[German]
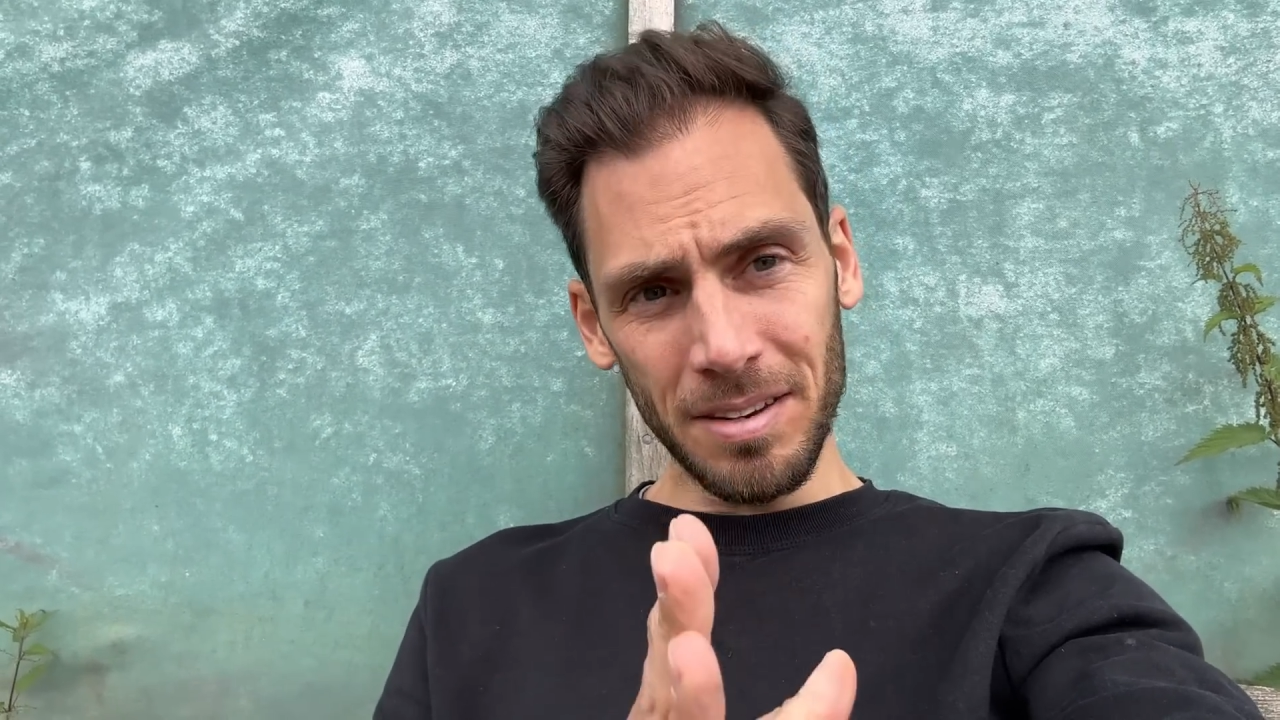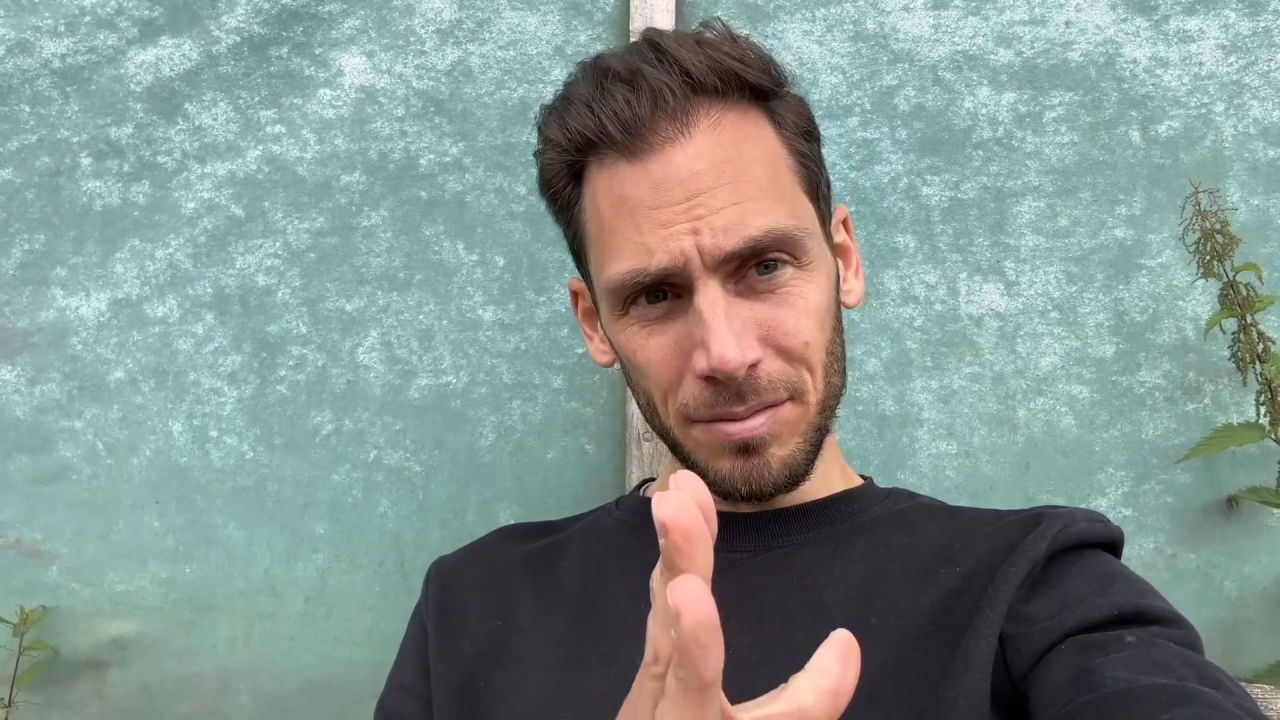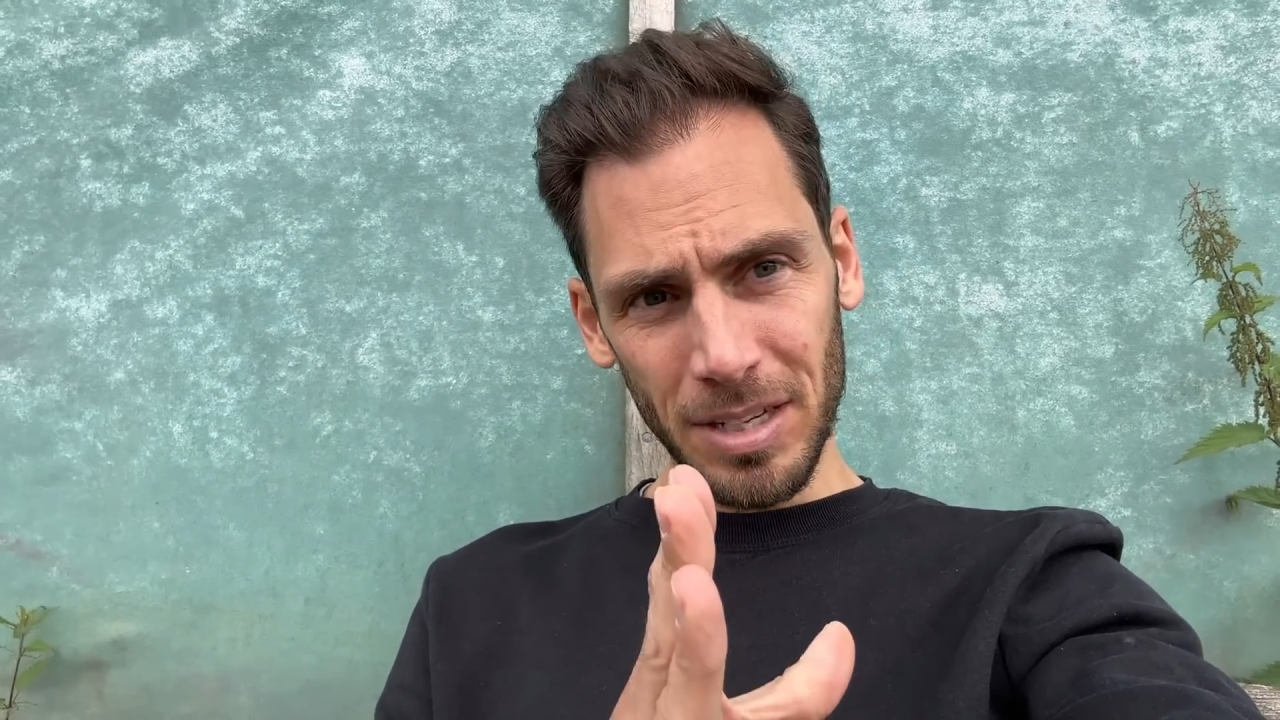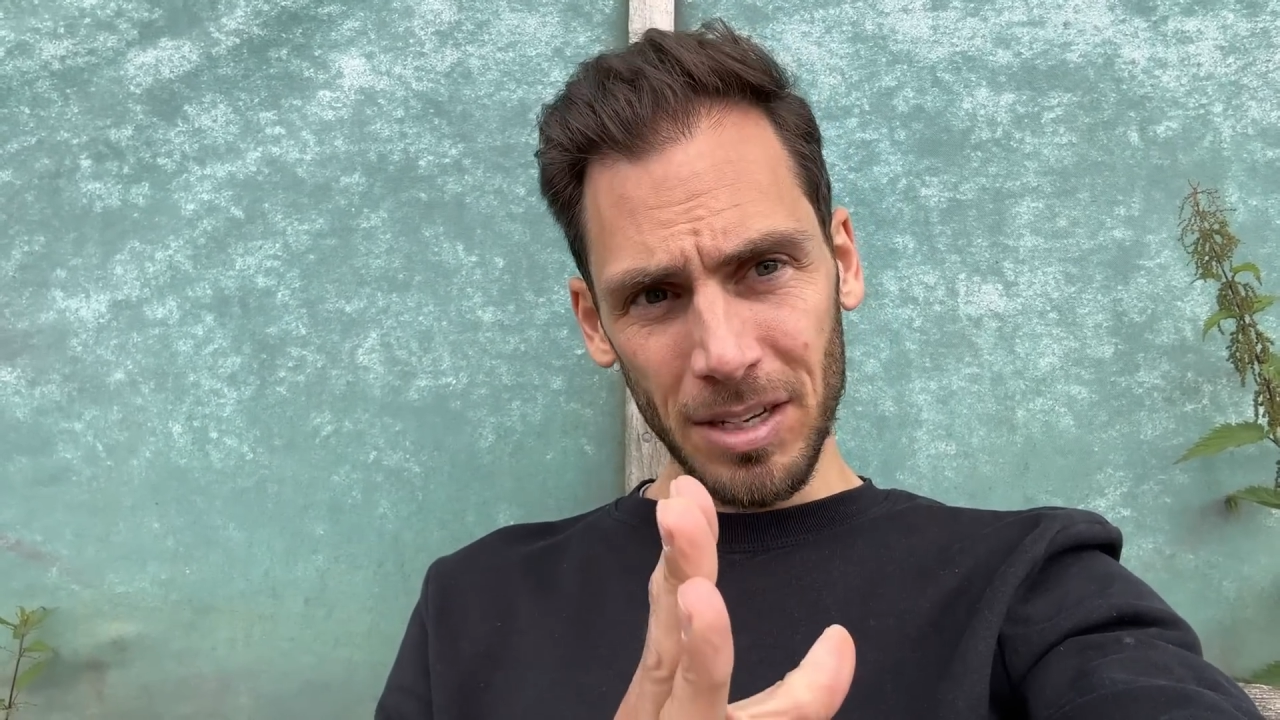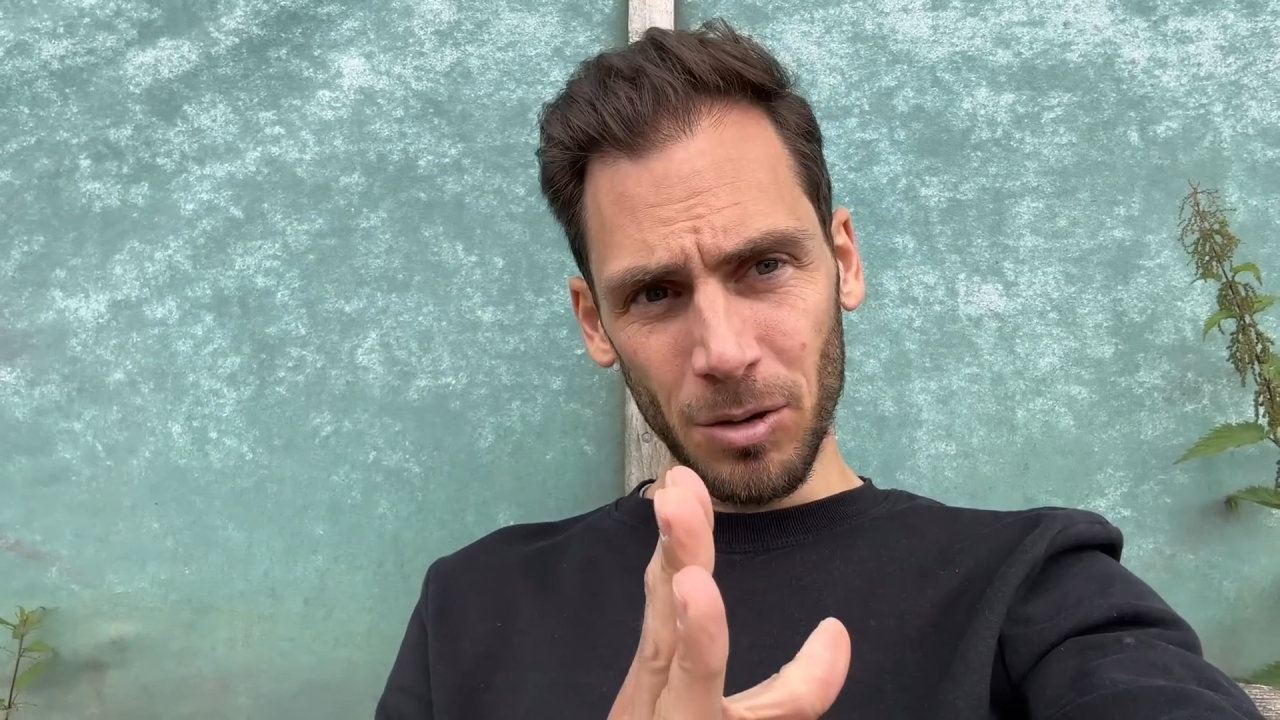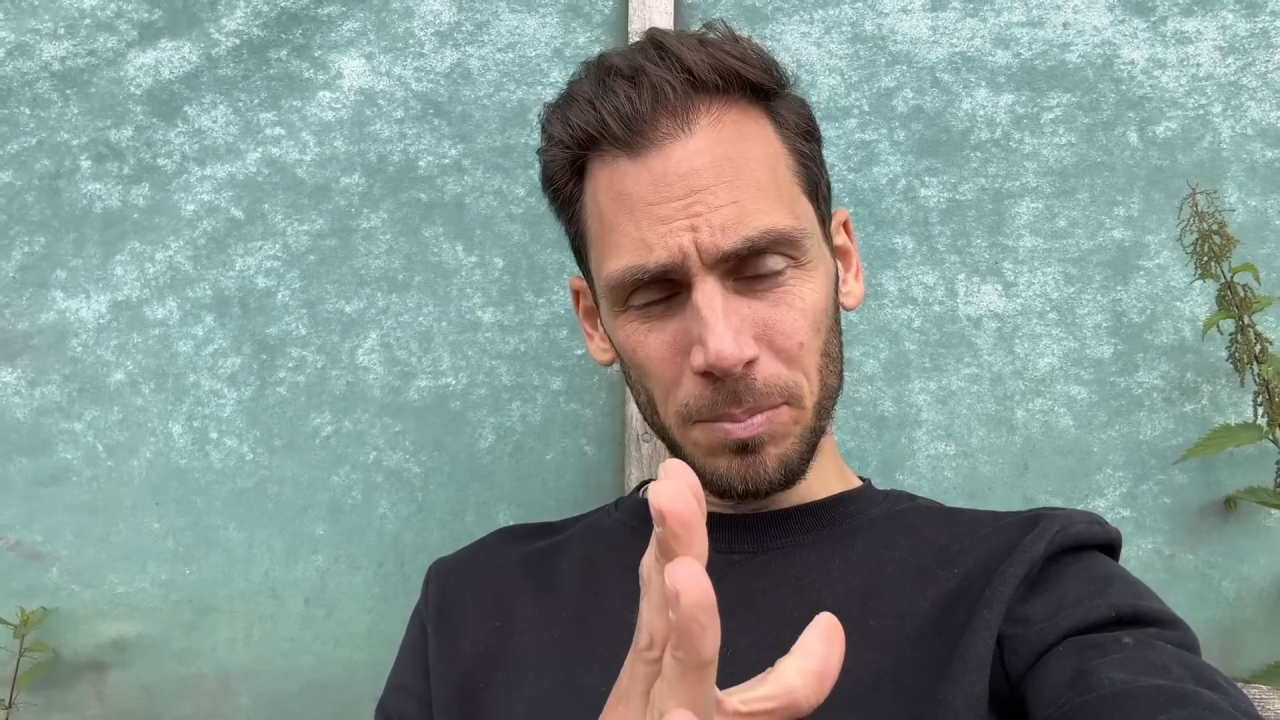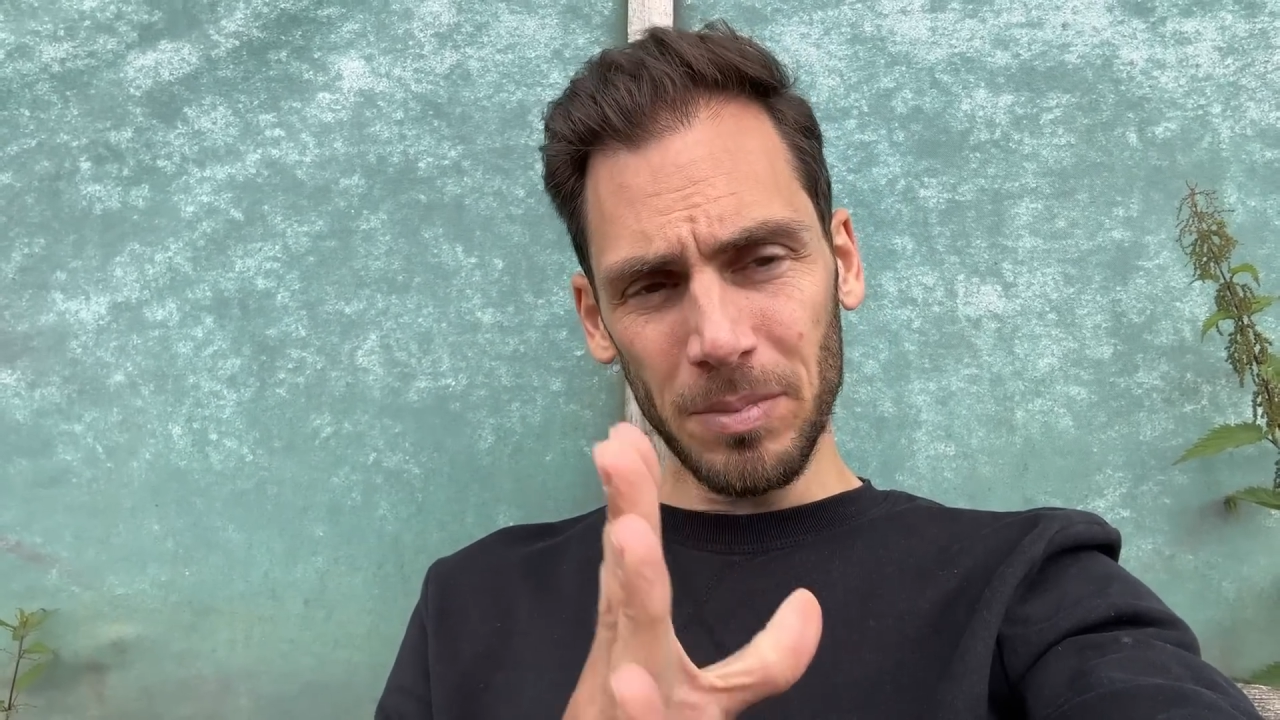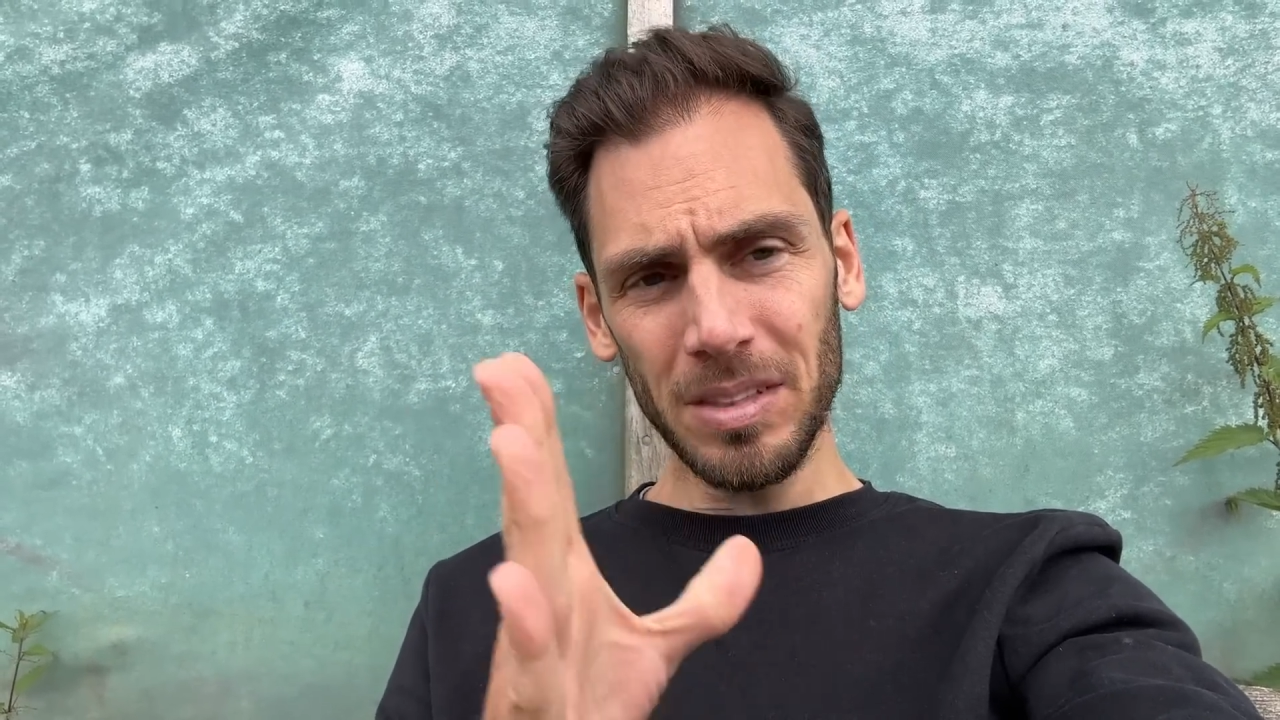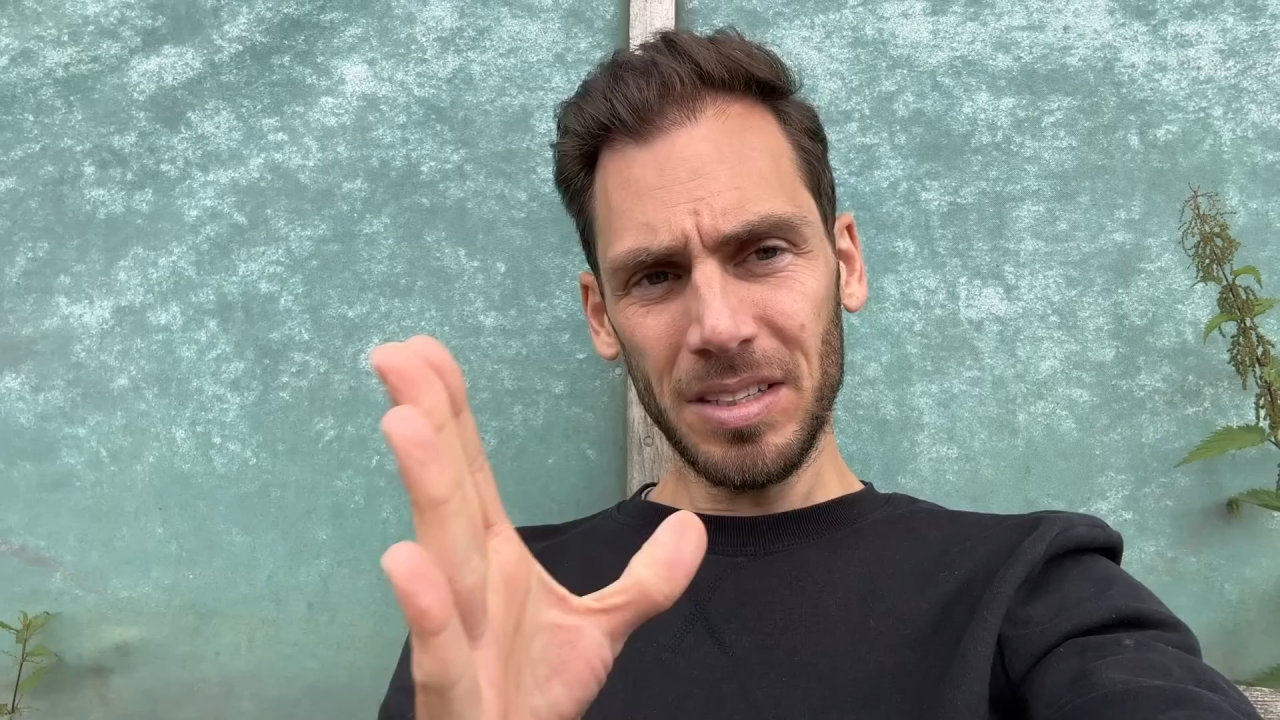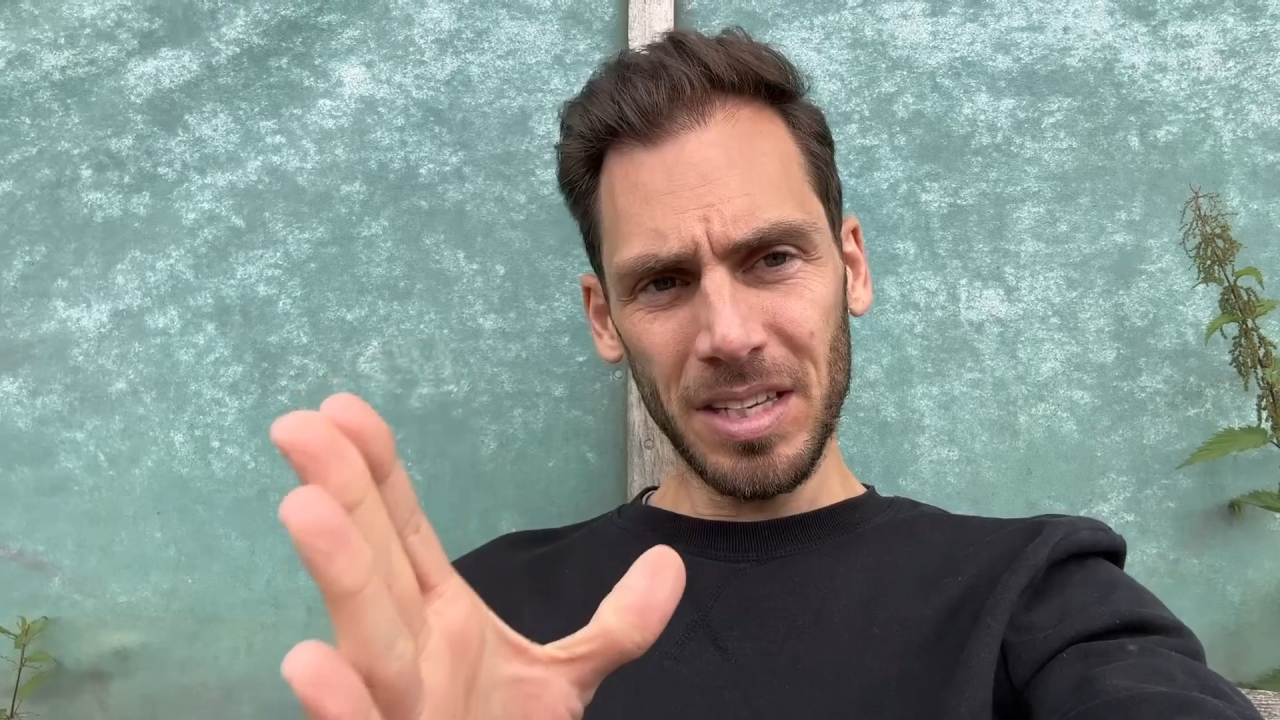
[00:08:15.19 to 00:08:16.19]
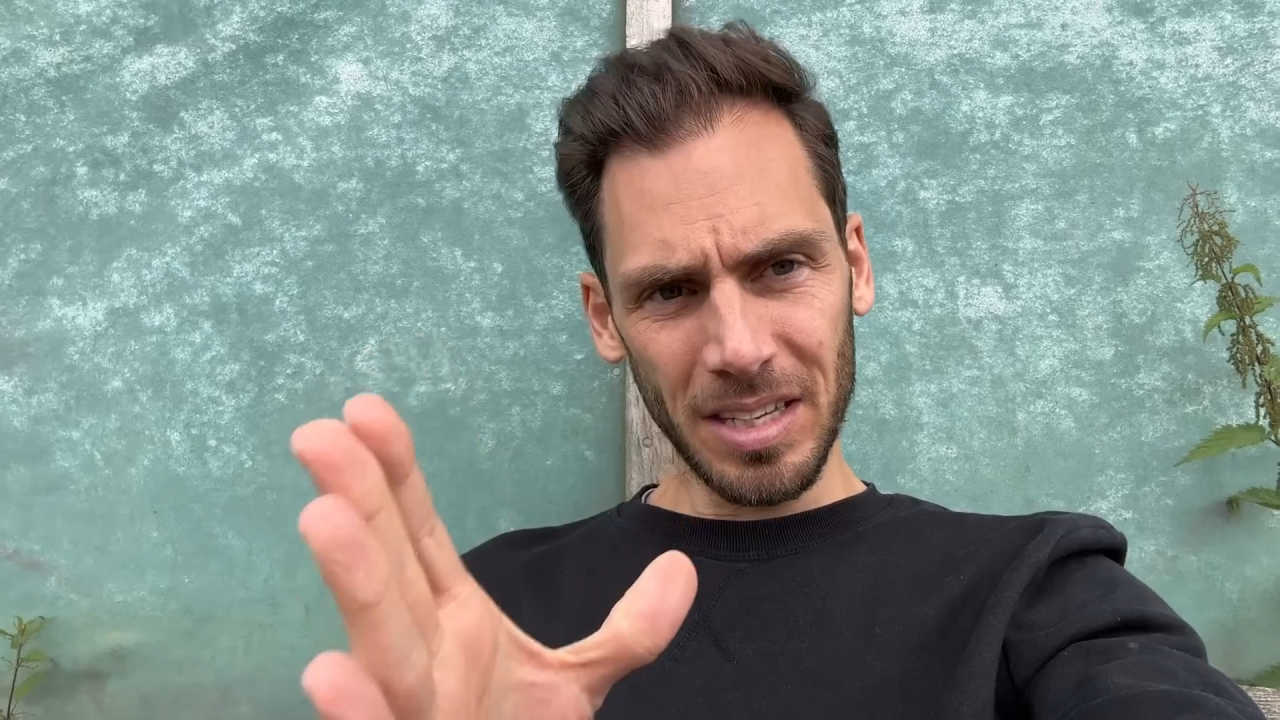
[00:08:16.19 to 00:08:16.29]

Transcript: wiederum die